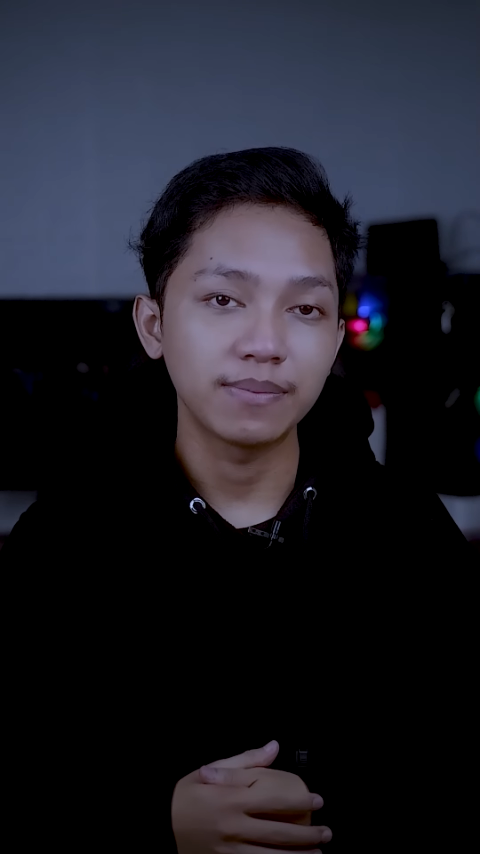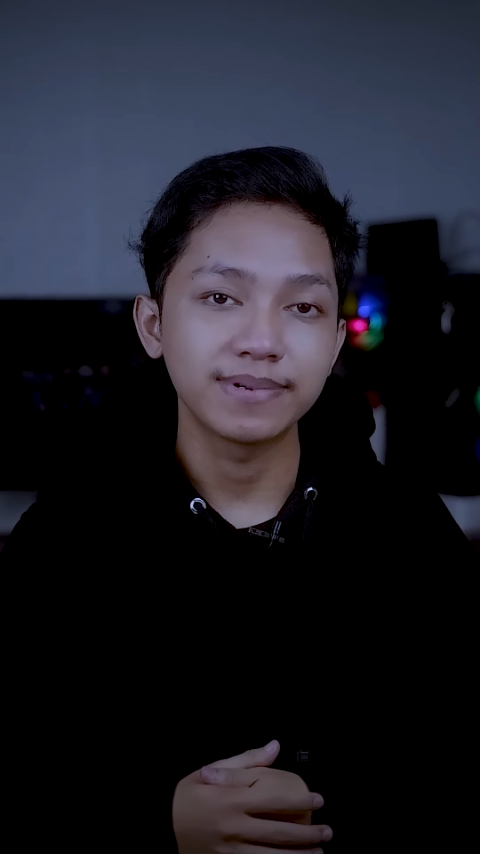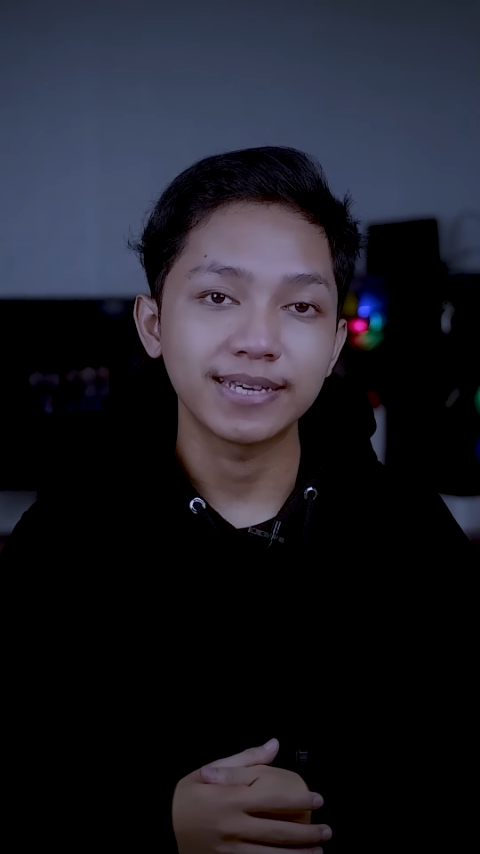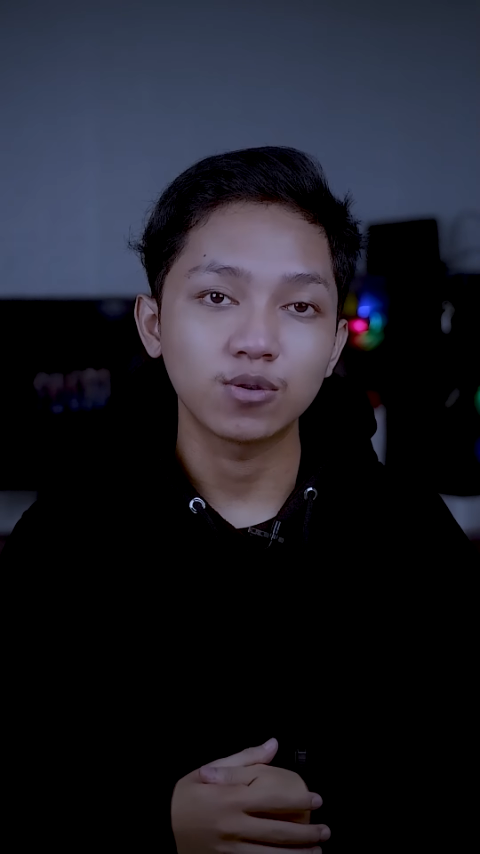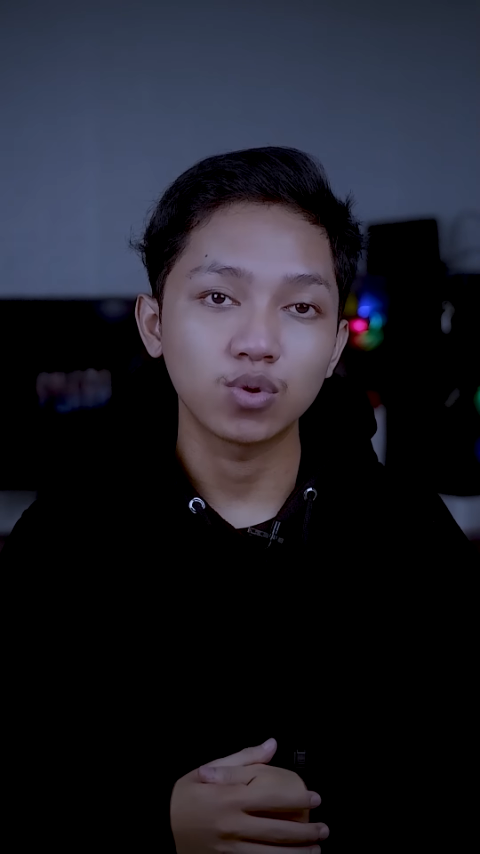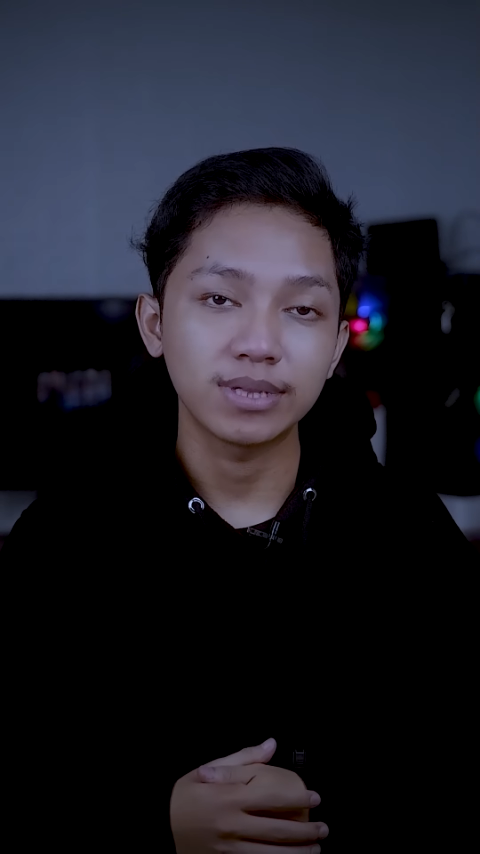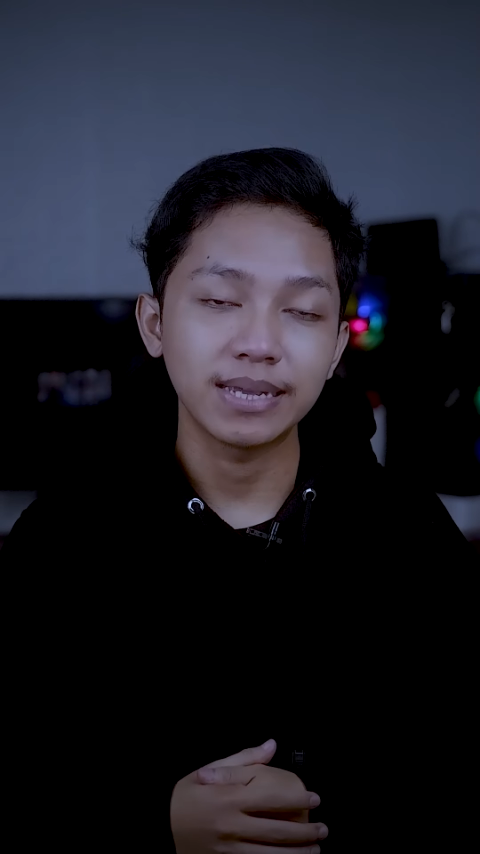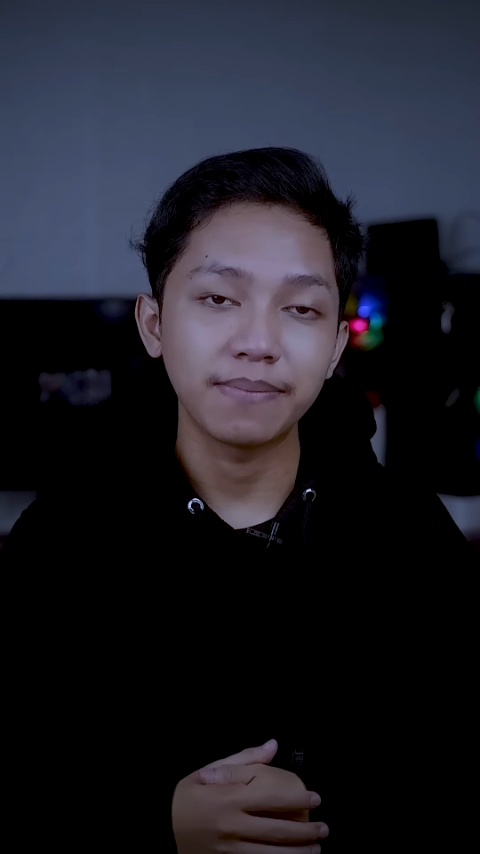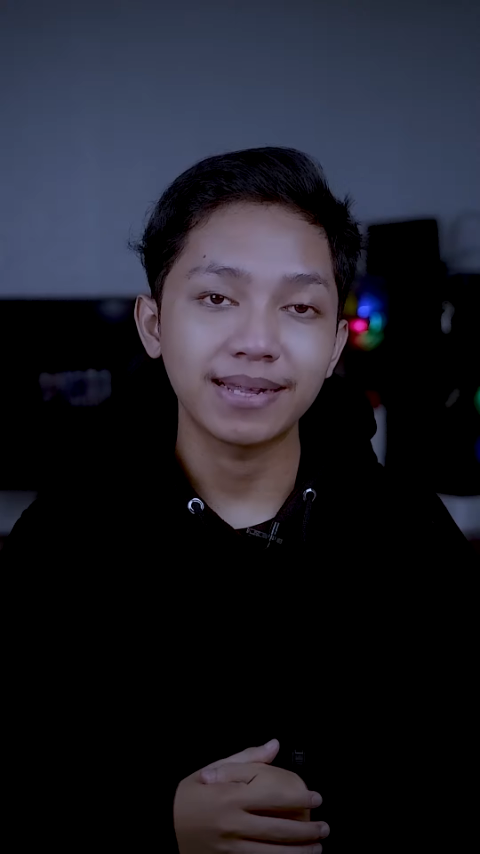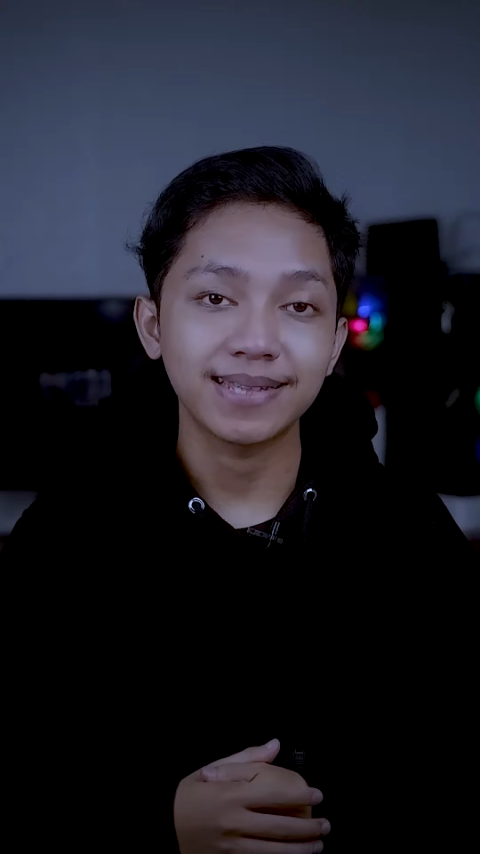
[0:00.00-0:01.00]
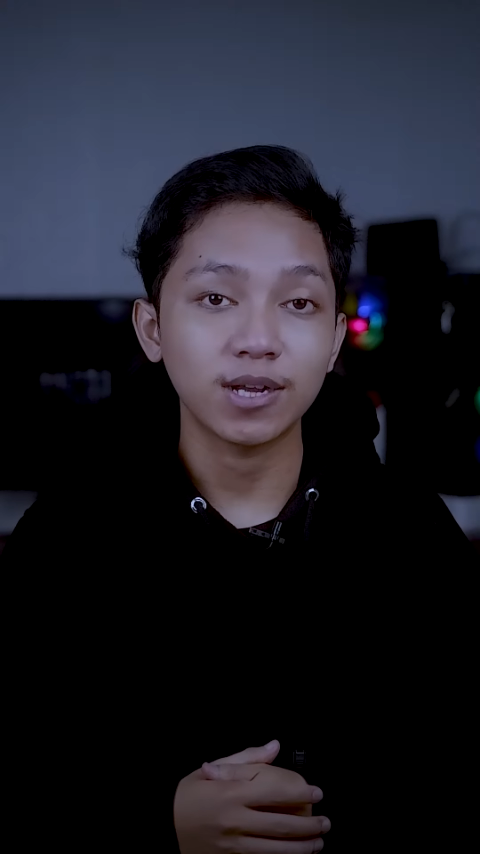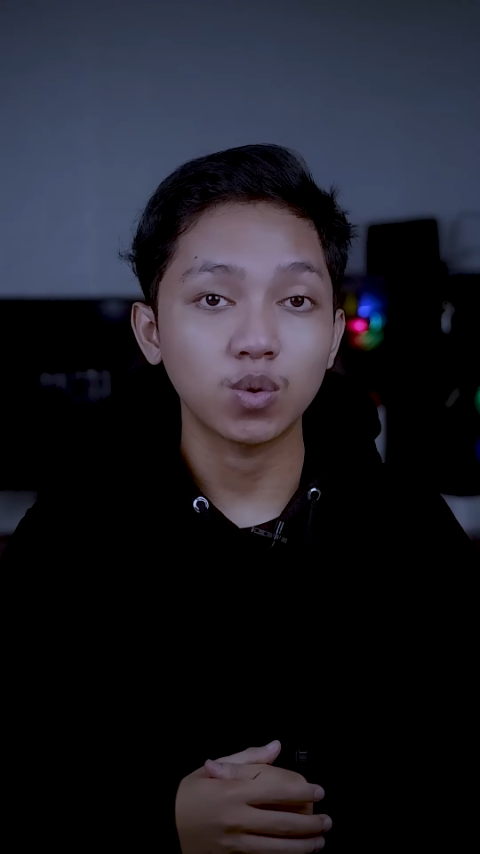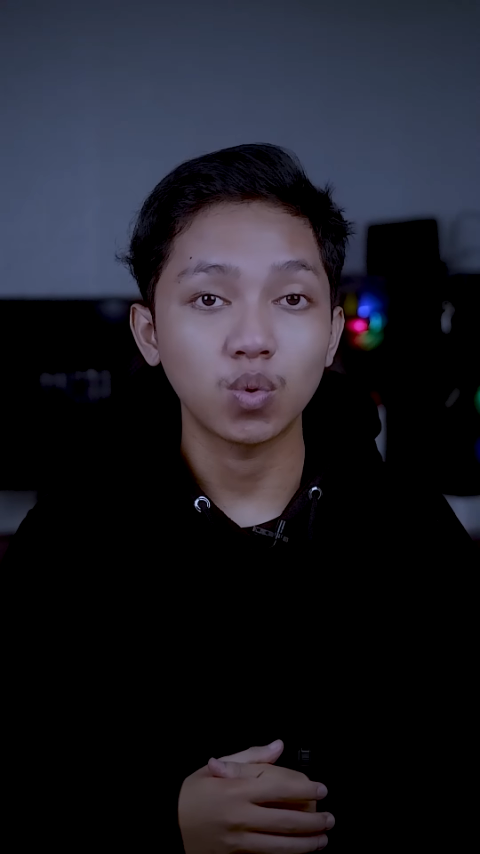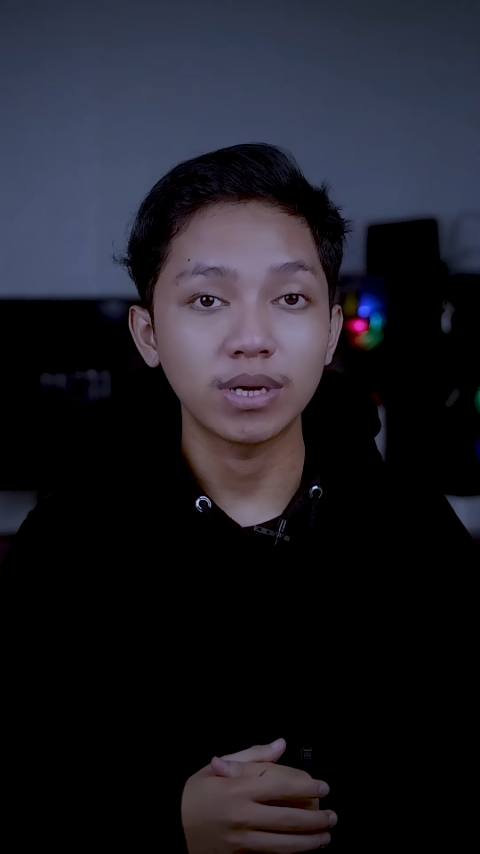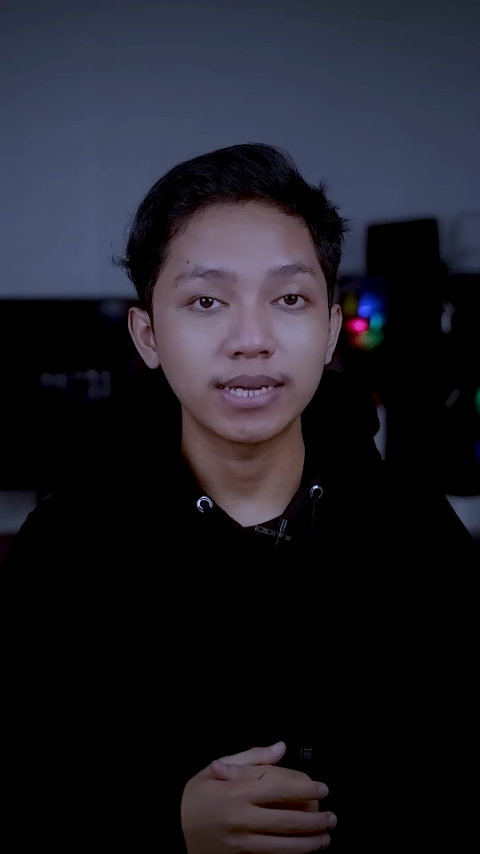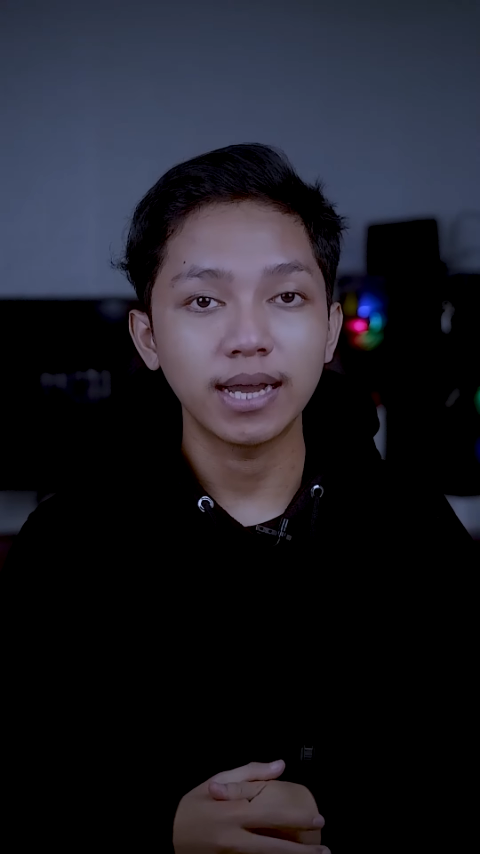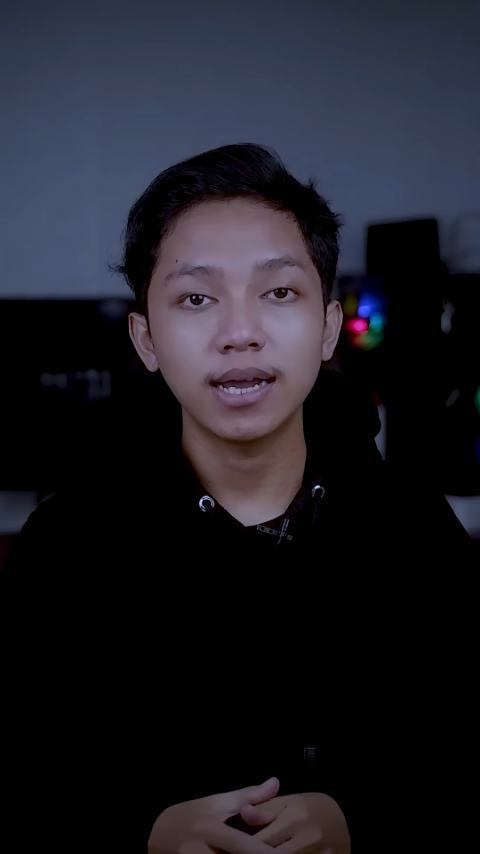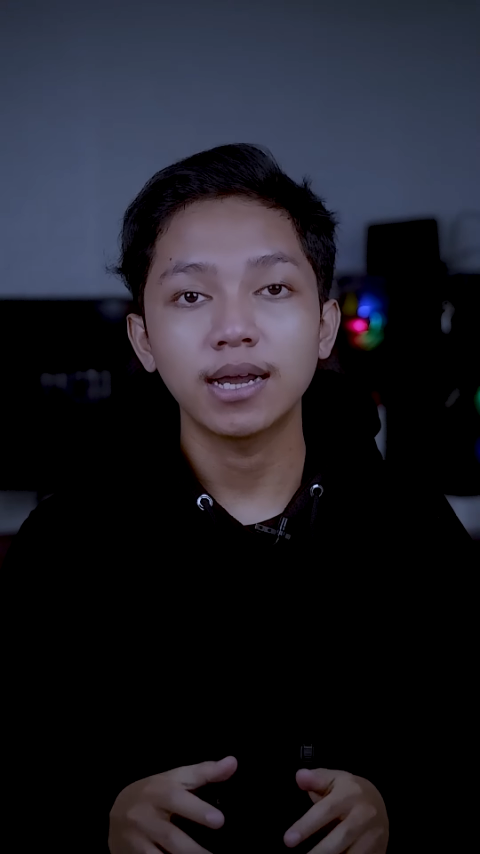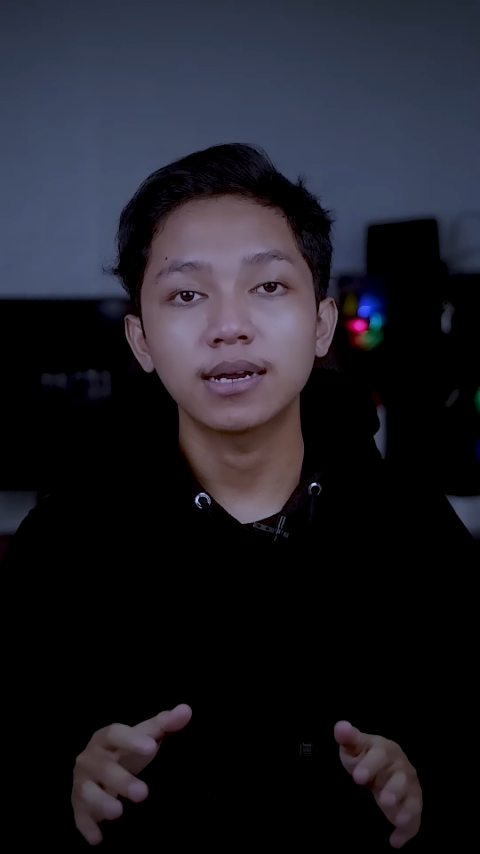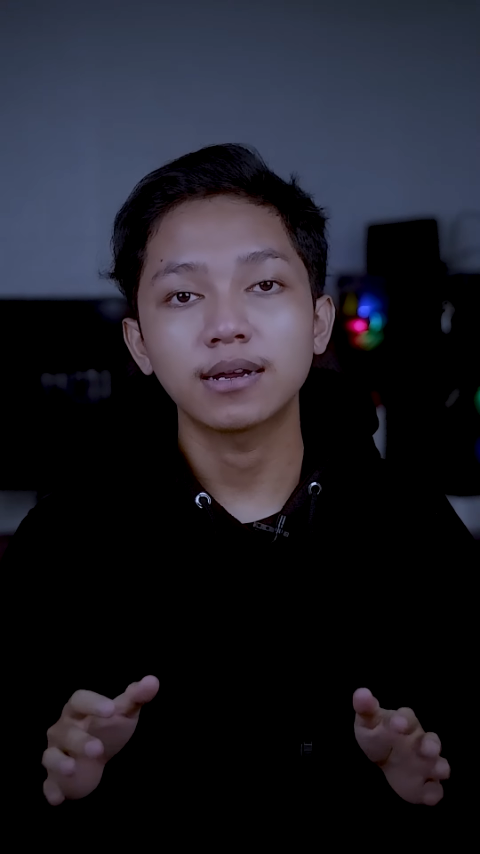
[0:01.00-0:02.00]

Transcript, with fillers: mengikuti mata kuliah